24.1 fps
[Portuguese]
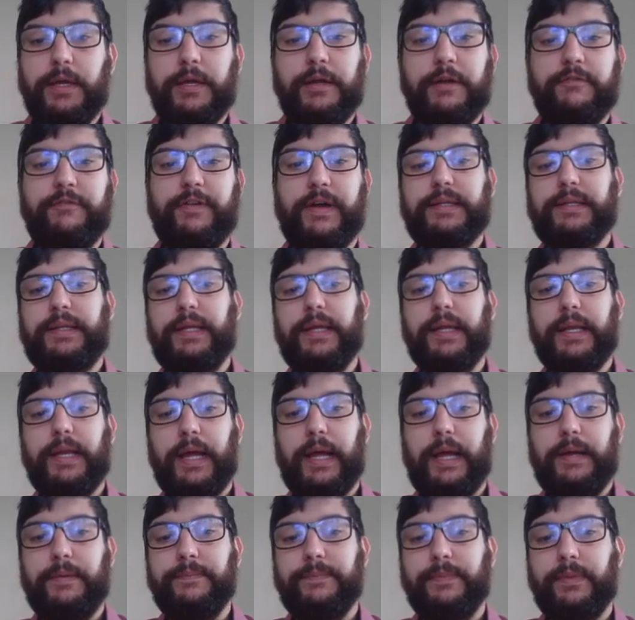vai ter
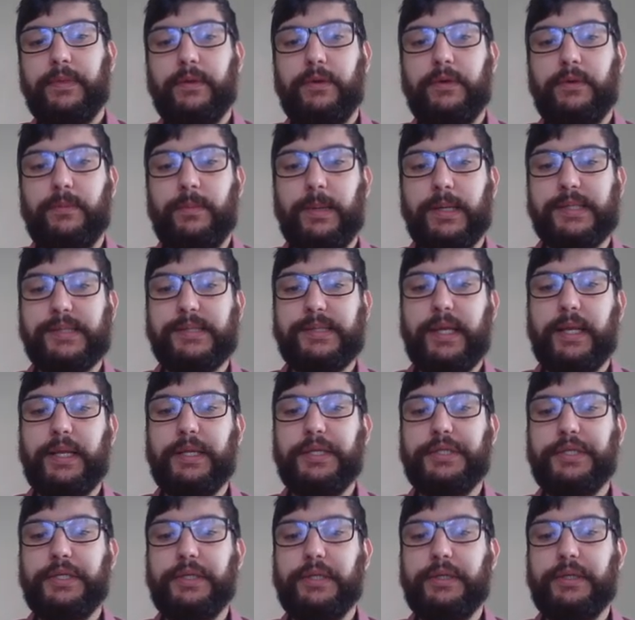lá uma série
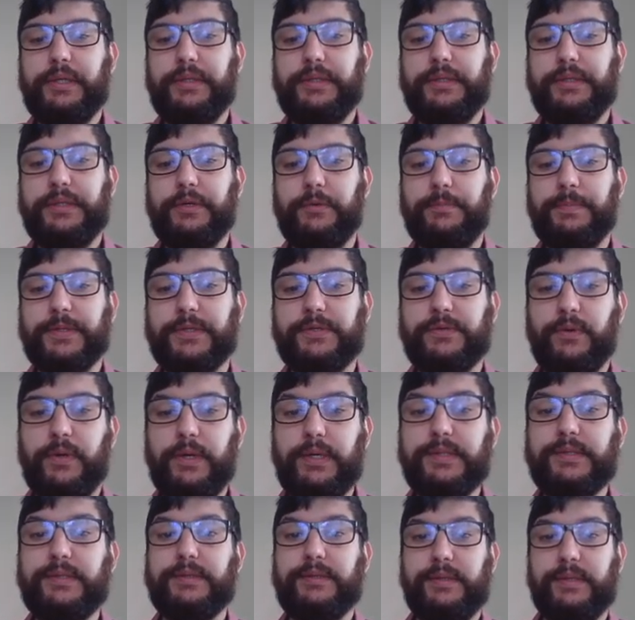de, de
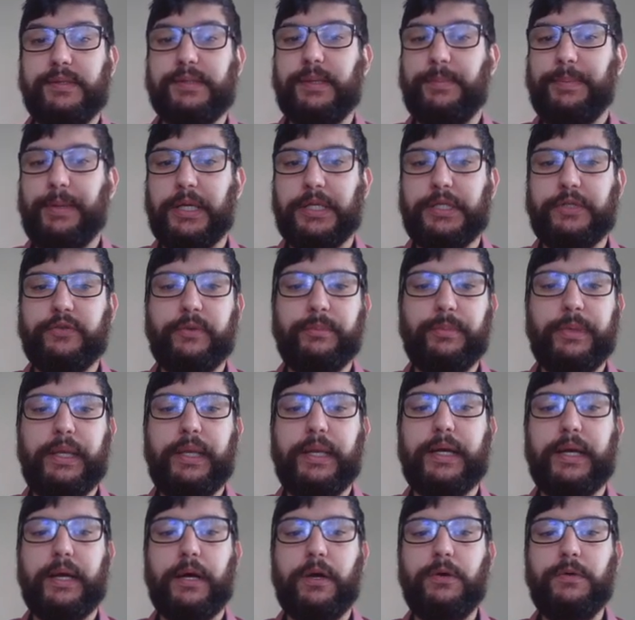opções, esse aplicativo é bem
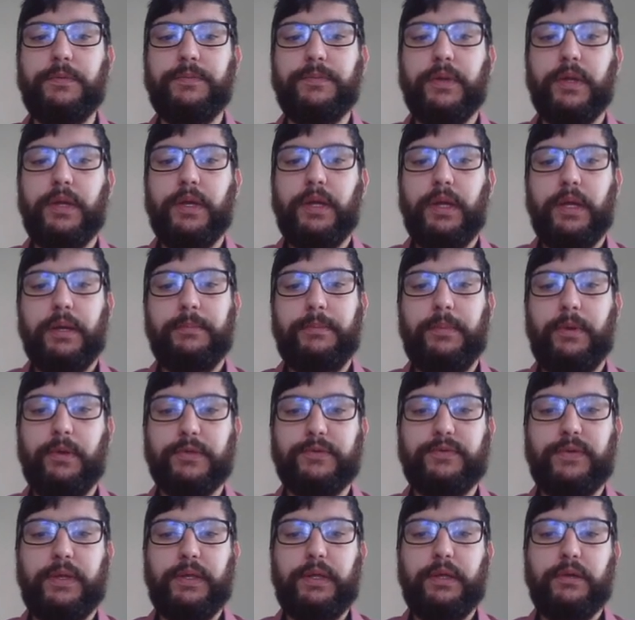legal,
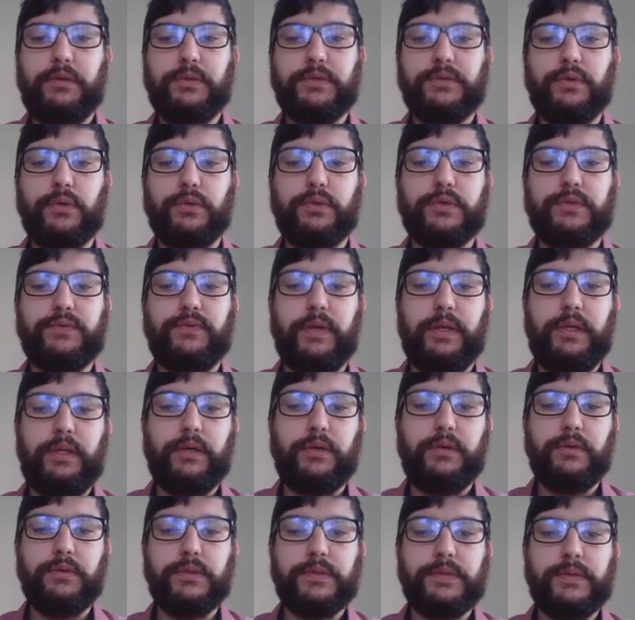meus veículos, outros
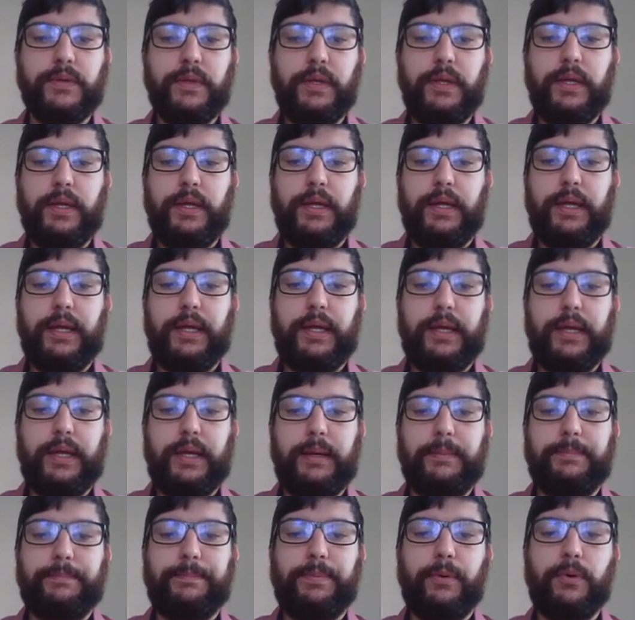veículos,
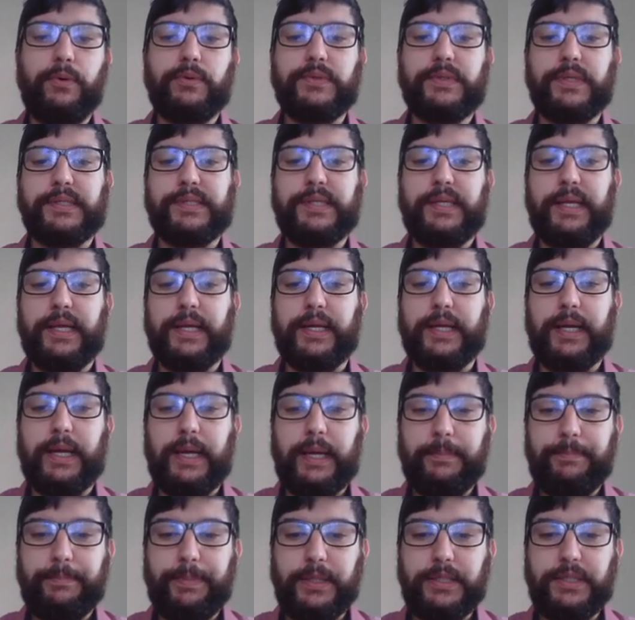é, pontos na
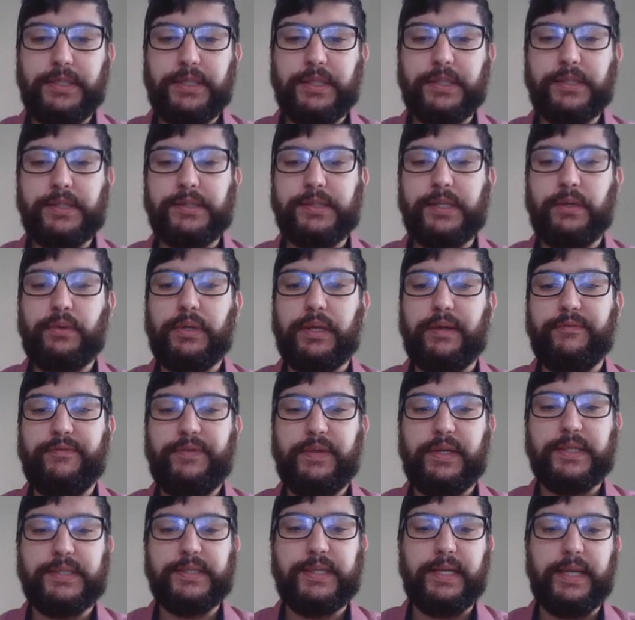CNH, pedir segunda via
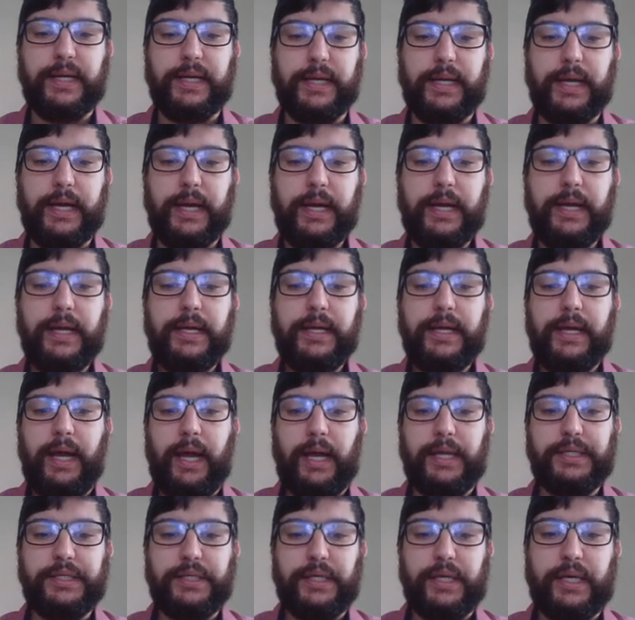da CNH,
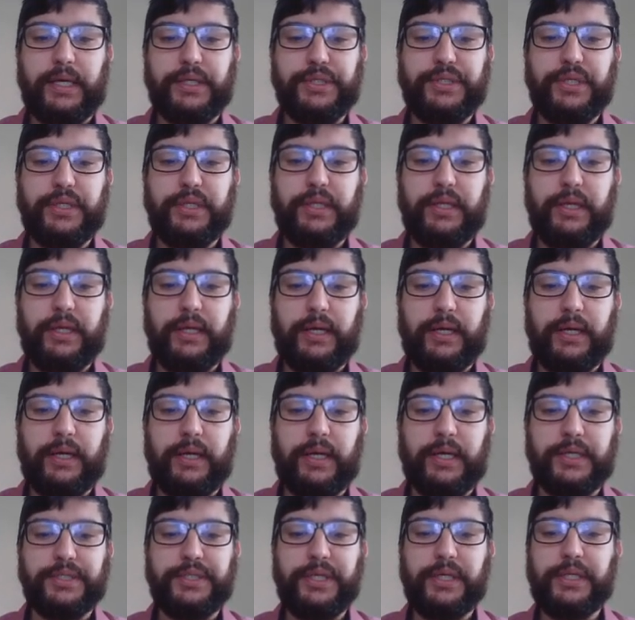a, a,
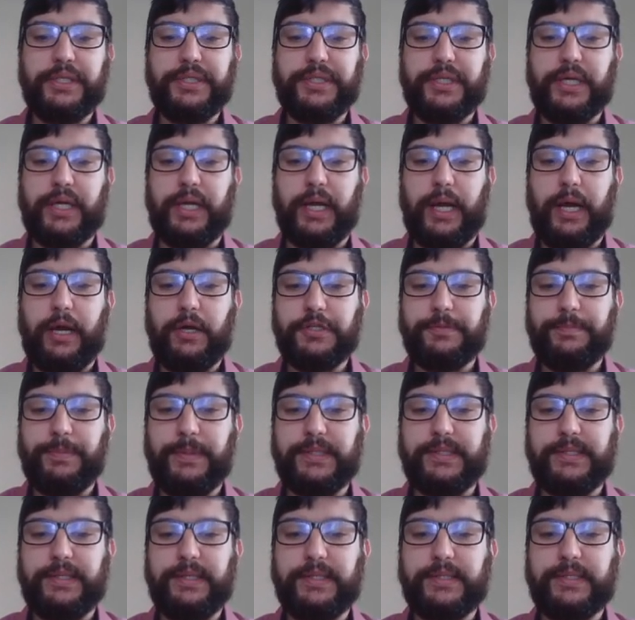a agenda de carros,
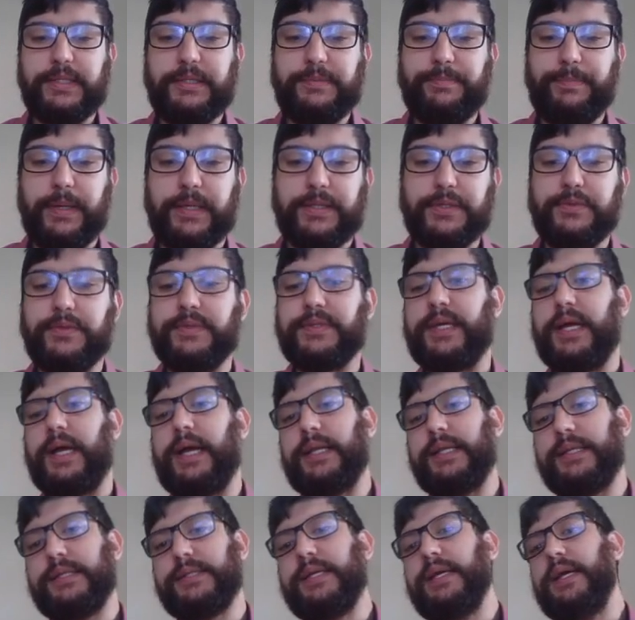pesquisa de peças
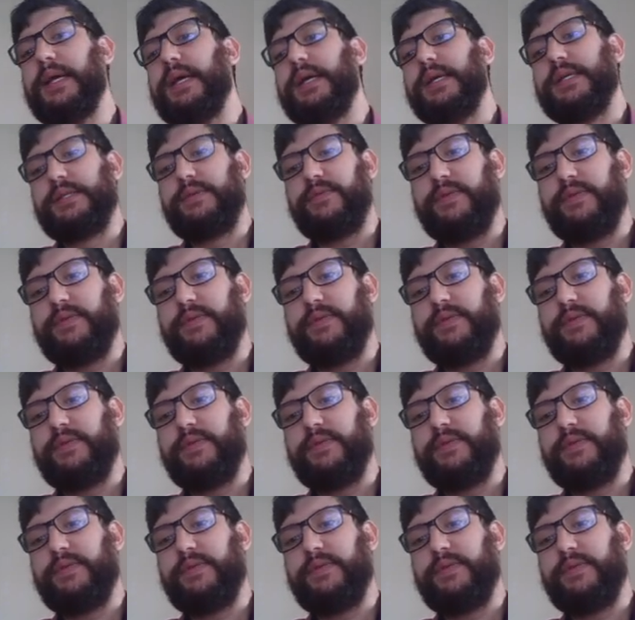usadas, se